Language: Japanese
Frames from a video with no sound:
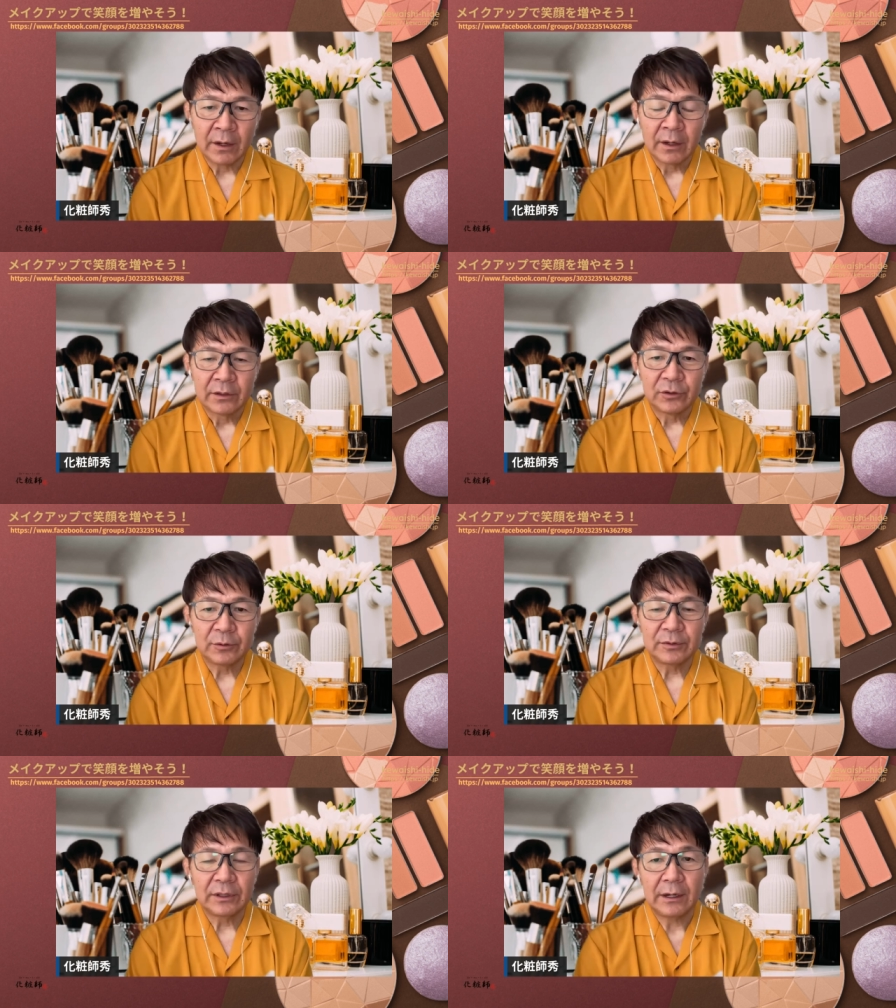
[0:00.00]
自
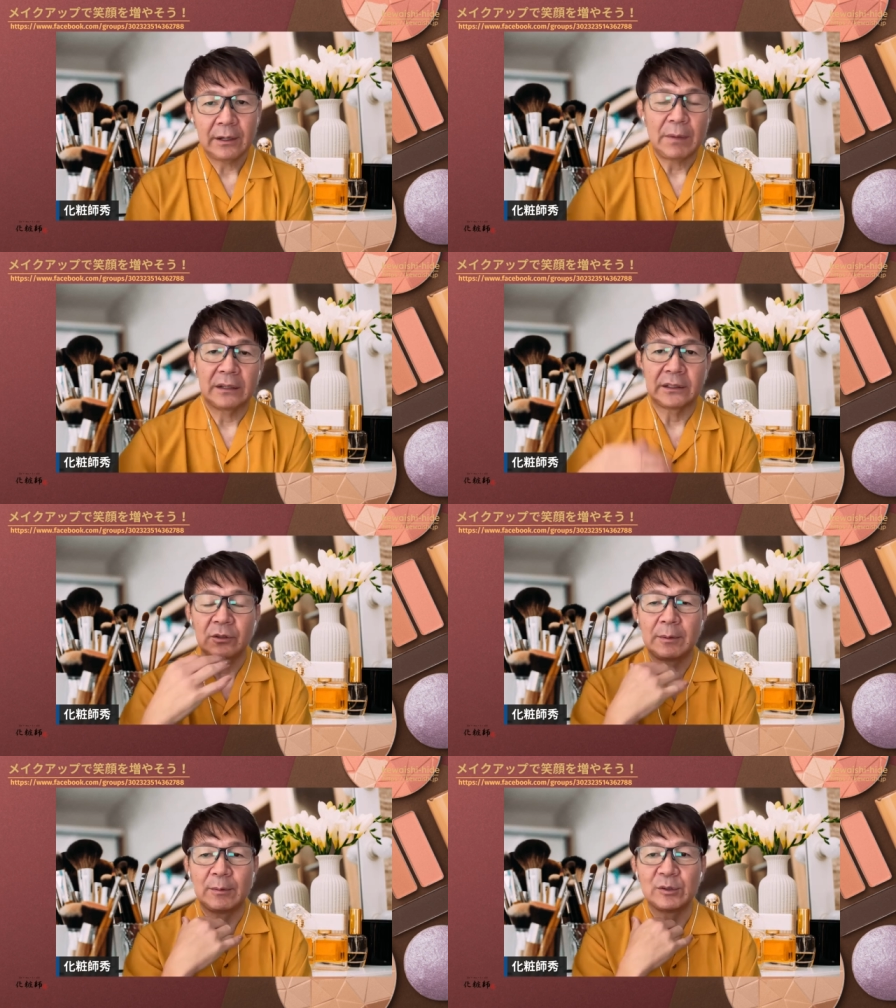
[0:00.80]
分が、まあ、
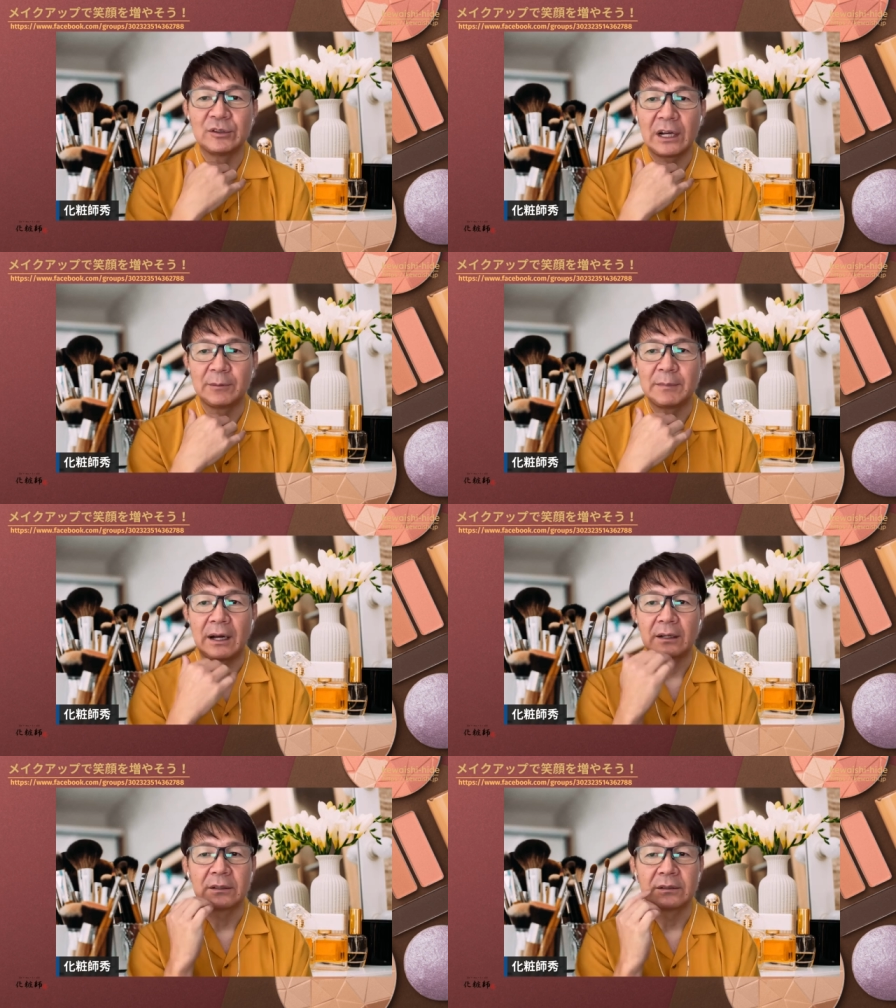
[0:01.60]
例えば僕が今
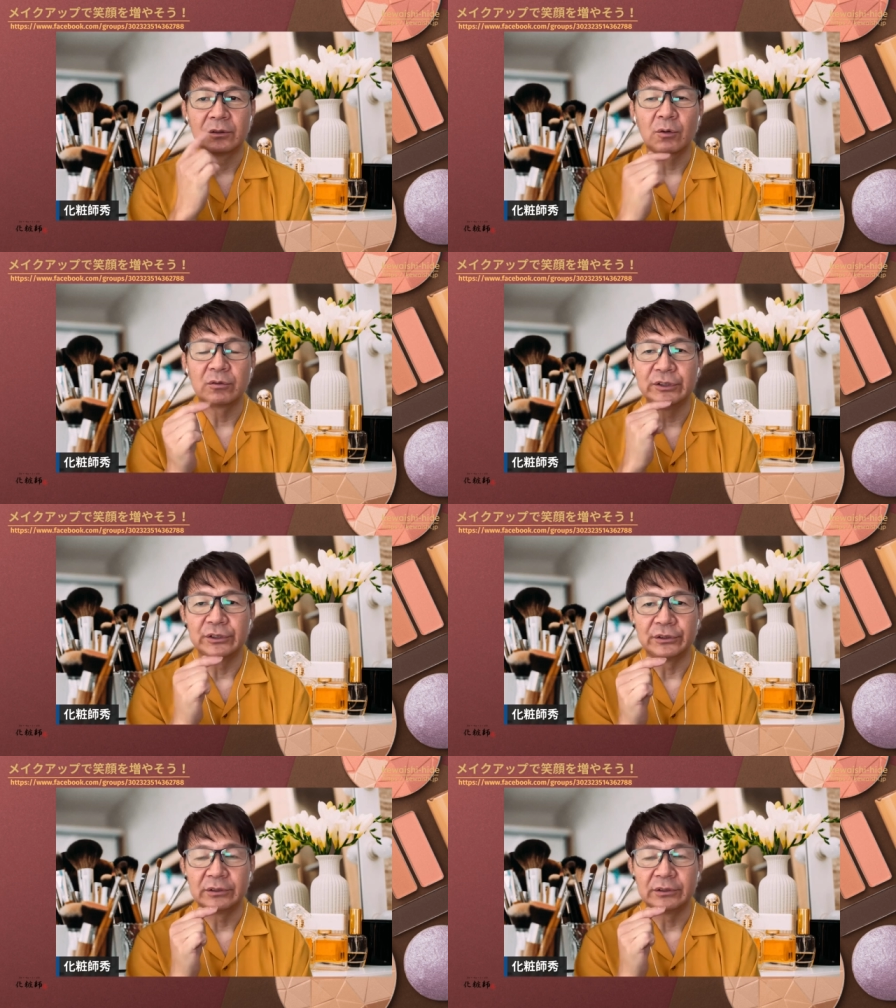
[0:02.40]
ろくじゅう